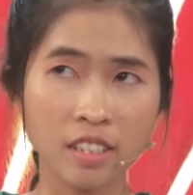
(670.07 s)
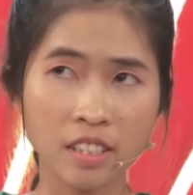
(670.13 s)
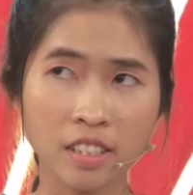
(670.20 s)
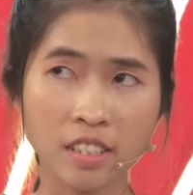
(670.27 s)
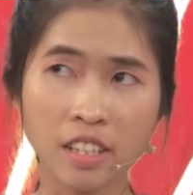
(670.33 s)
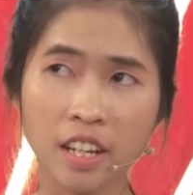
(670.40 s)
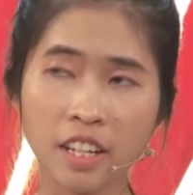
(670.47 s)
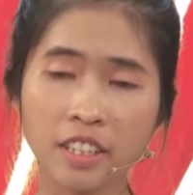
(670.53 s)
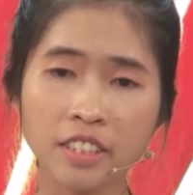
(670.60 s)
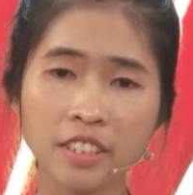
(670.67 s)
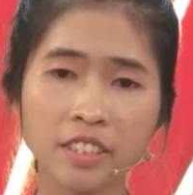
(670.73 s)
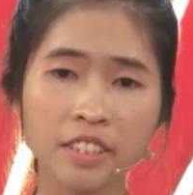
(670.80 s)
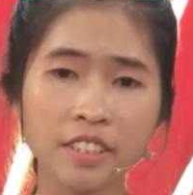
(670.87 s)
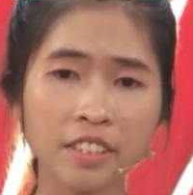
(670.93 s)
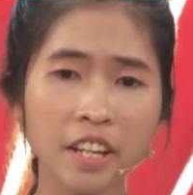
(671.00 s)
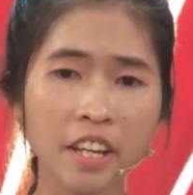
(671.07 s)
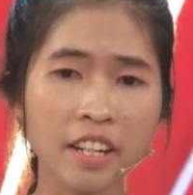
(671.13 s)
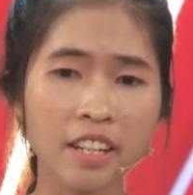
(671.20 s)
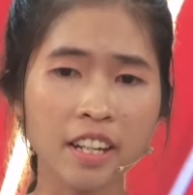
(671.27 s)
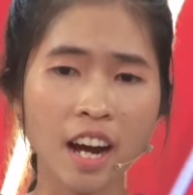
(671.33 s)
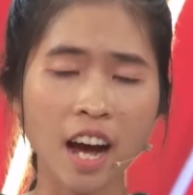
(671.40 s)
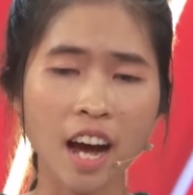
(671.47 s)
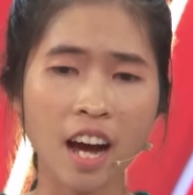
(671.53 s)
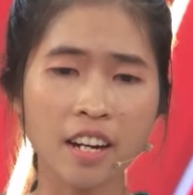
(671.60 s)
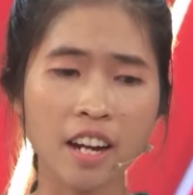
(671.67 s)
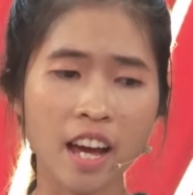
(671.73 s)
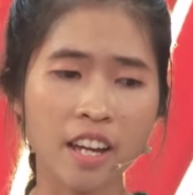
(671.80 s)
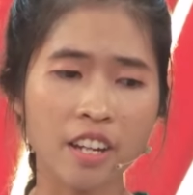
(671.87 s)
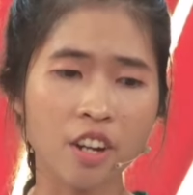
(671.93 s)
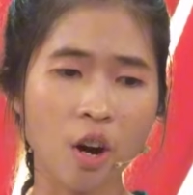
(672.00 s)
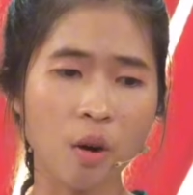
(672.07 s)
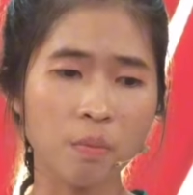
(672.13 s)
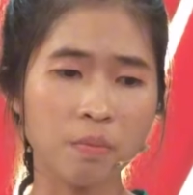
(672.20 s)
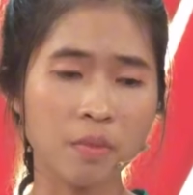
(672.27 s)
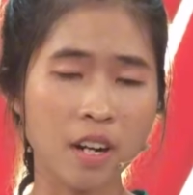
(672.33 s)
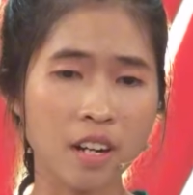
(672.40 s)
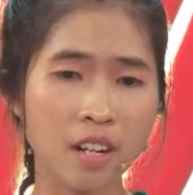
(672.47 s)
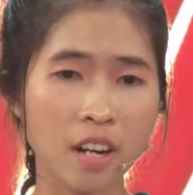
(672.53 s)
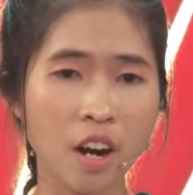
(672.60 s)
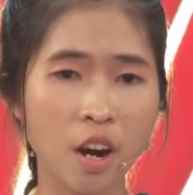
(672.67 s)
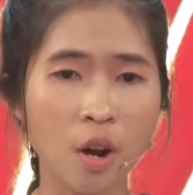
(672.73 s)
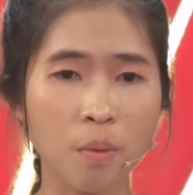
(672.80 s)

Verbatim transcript: Sinh tiếng ca đây không ngừng